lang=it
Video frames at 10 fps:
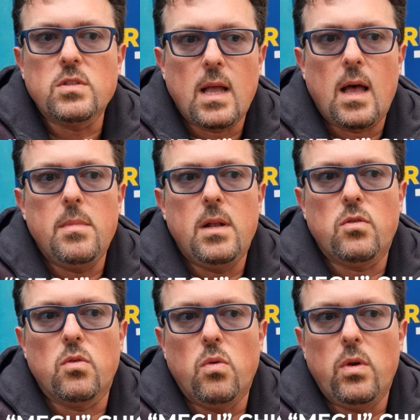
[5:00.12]
stabile
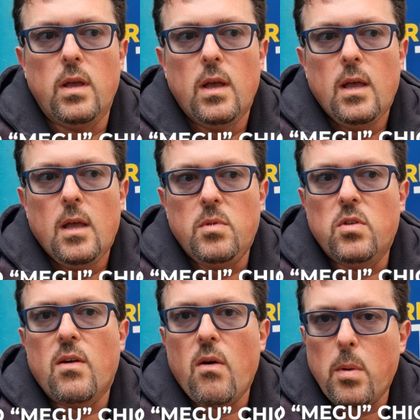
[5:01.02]
su cui
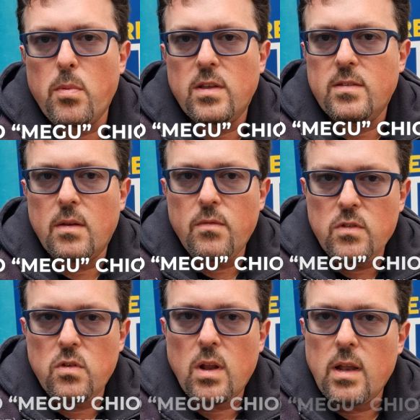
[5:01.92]
bisognava proprio essere
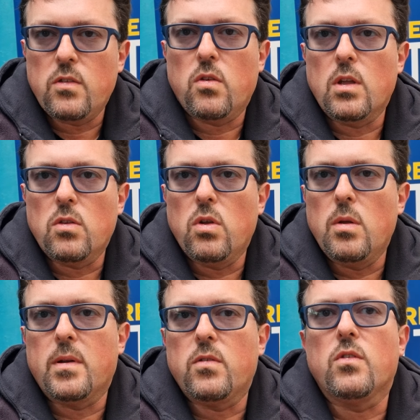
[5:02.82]
visionari e sognatori
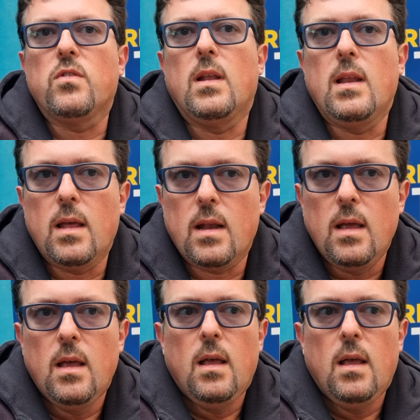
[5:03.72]
per sostenere